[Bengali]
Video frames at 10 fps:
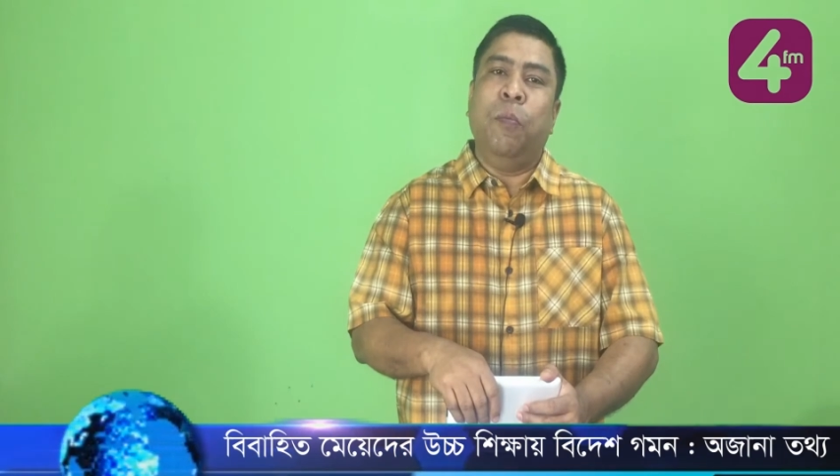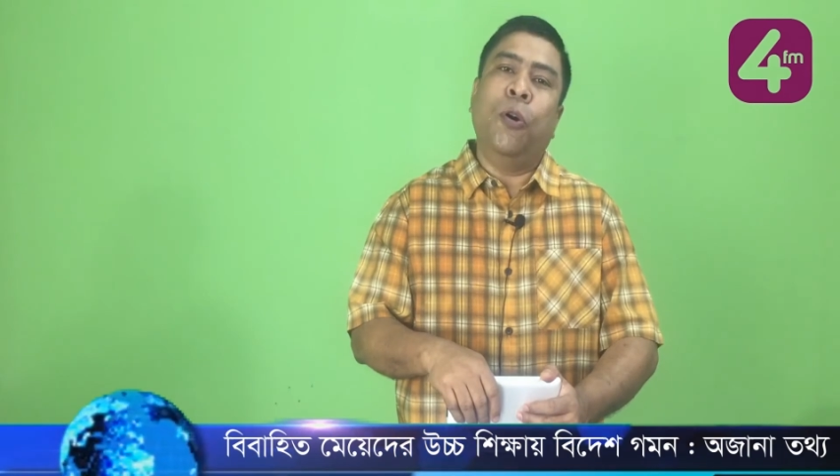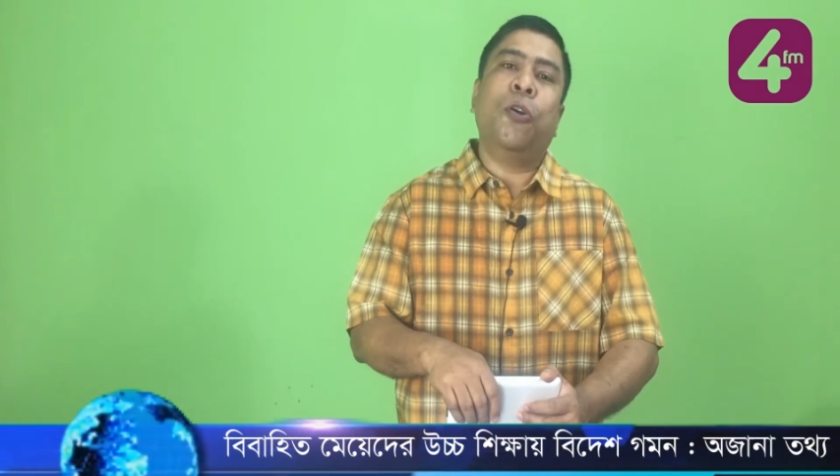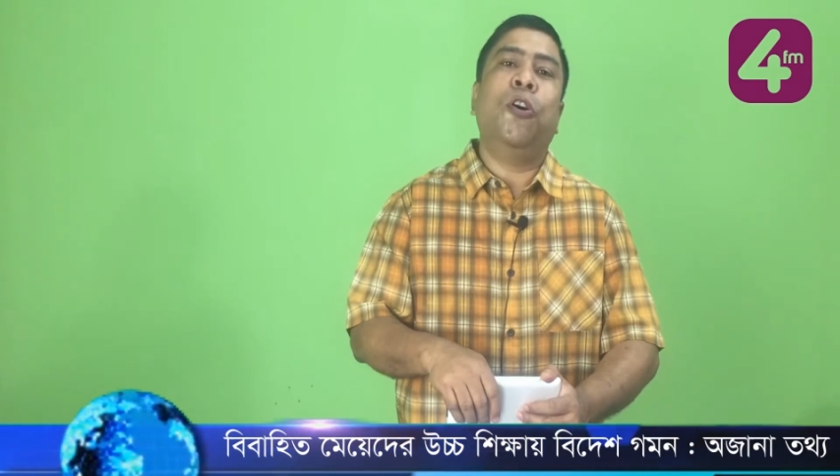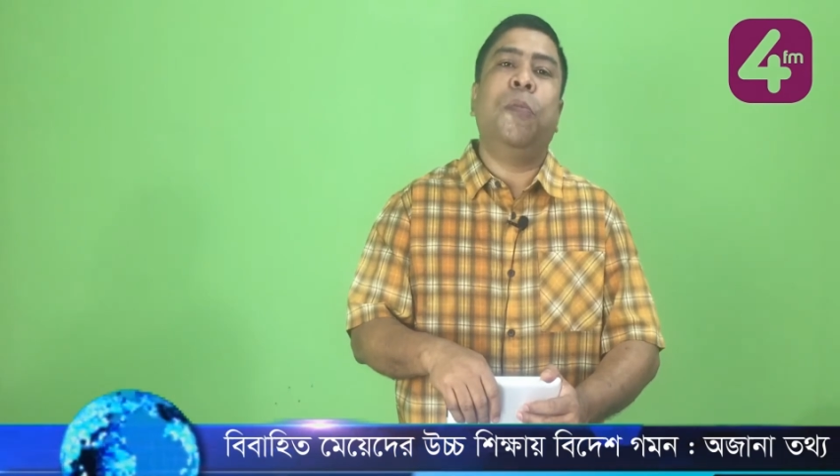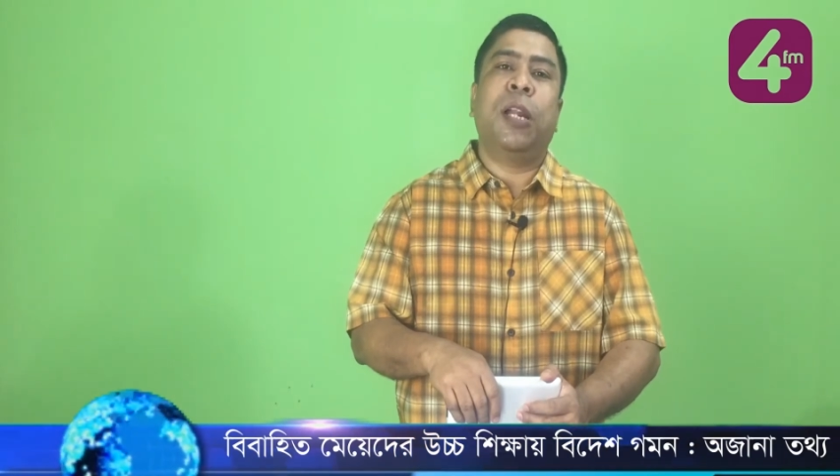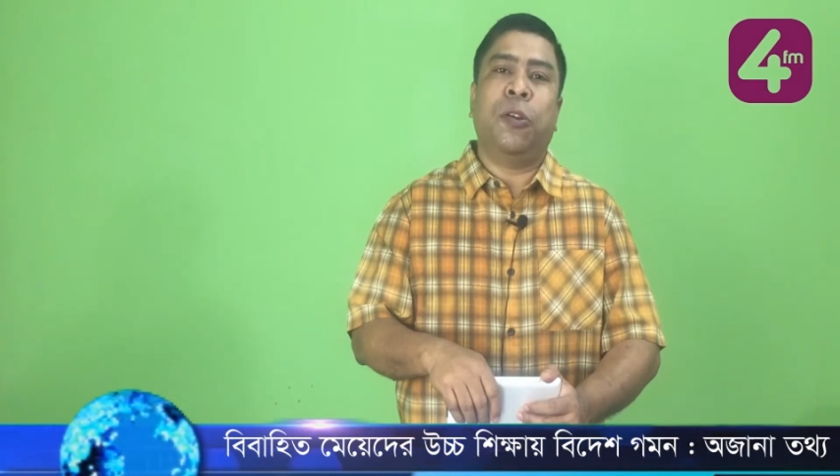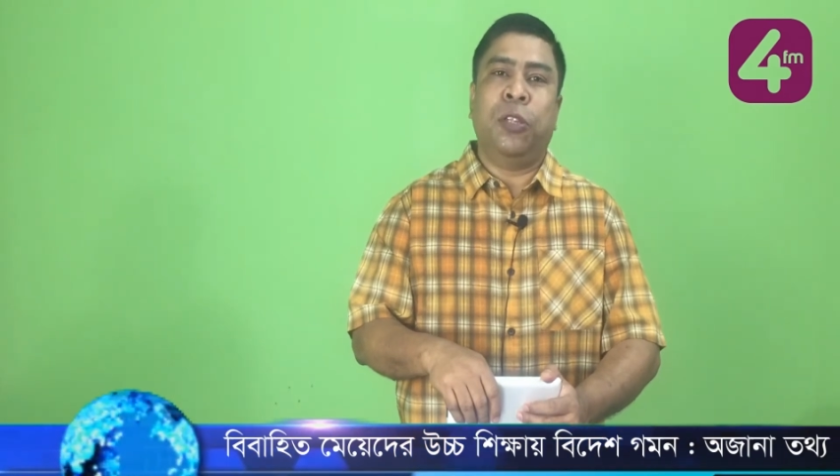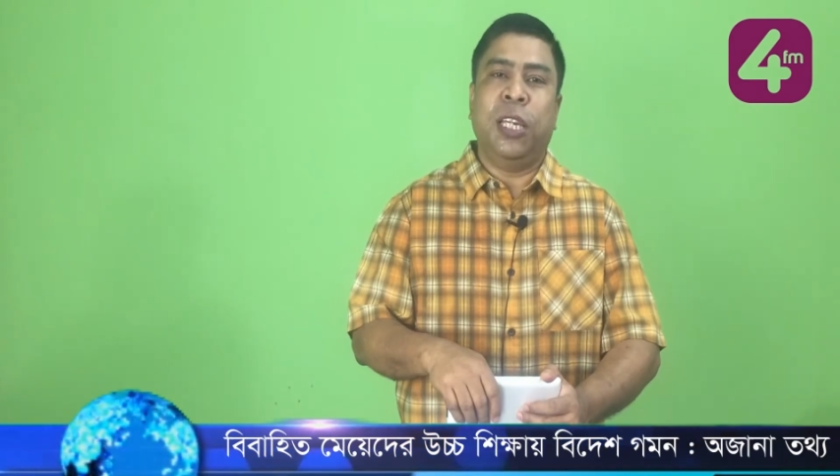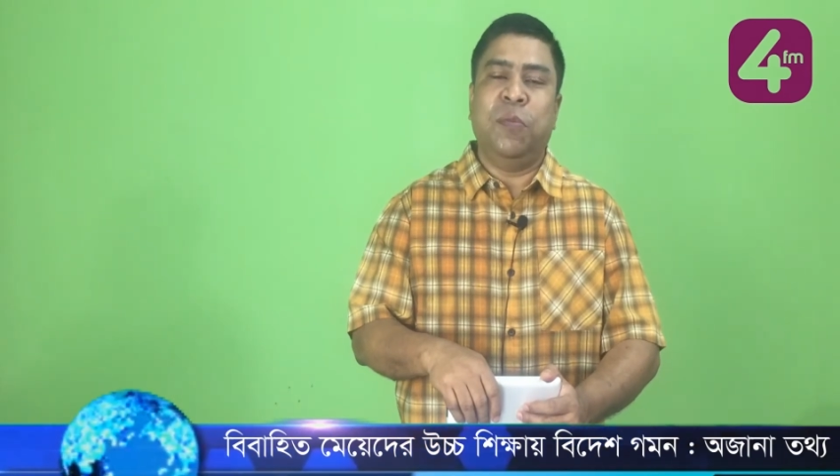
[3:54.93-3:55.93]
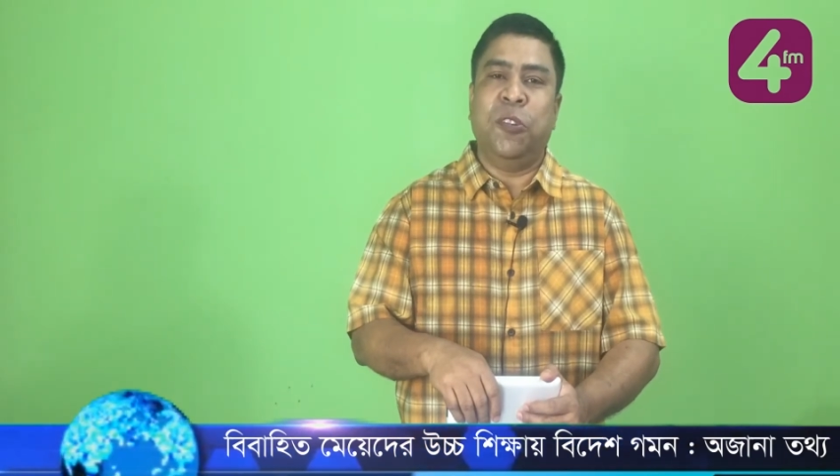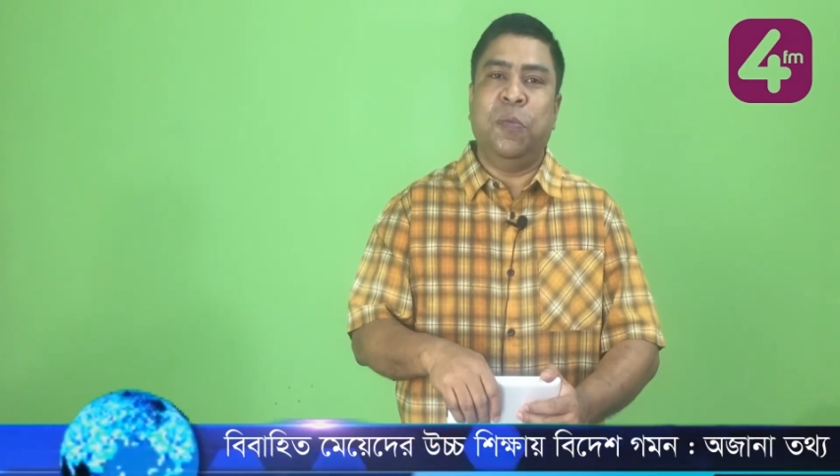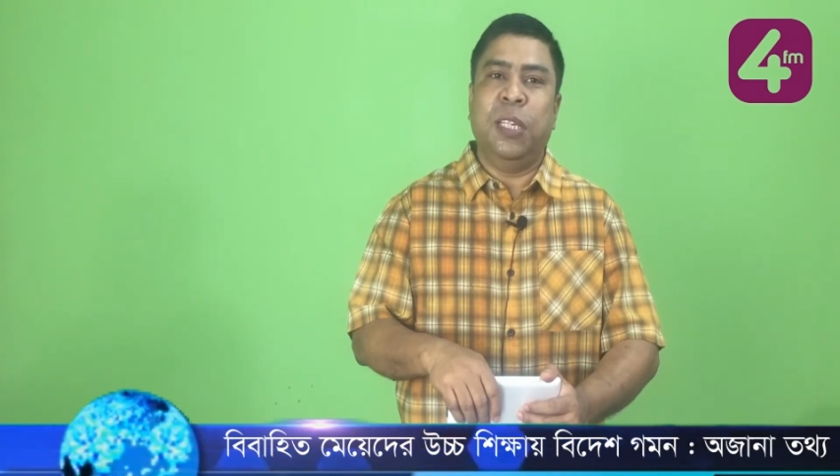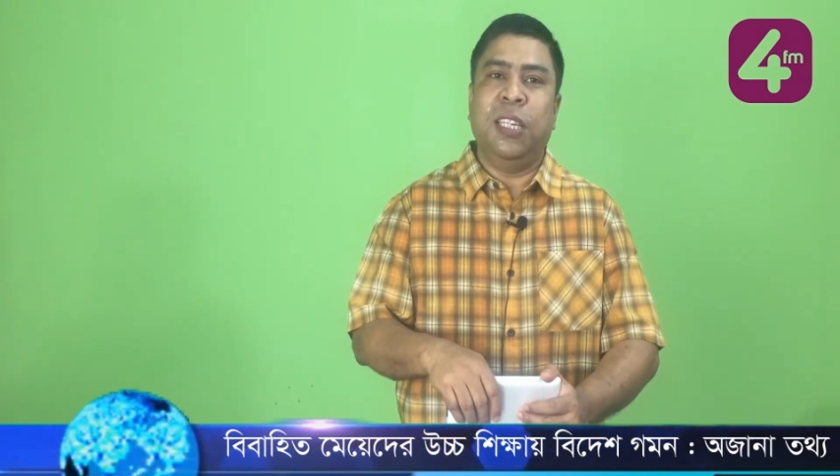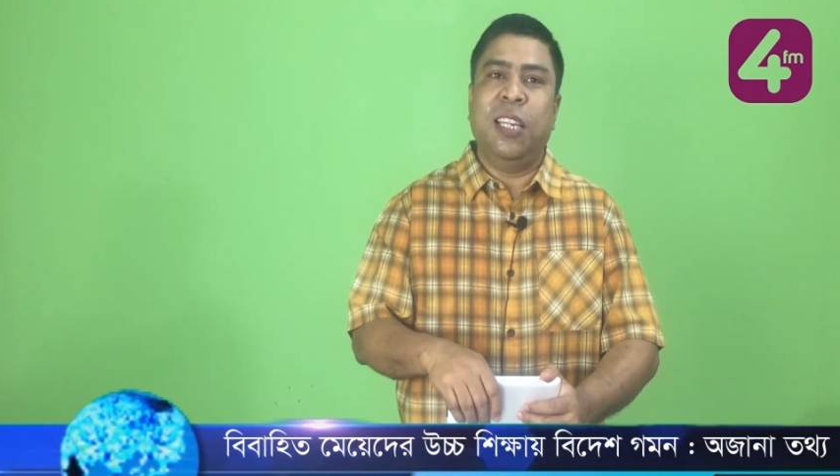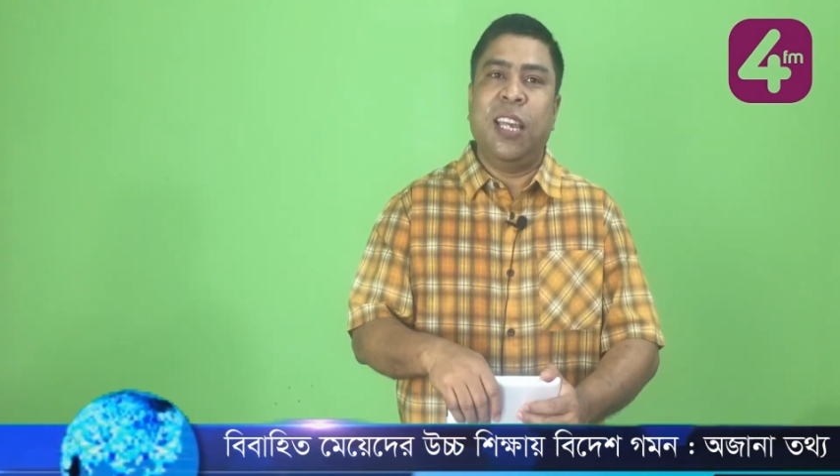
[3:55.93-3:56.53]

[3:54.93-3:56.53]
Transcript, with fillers: বড় হবার কথাই বলবে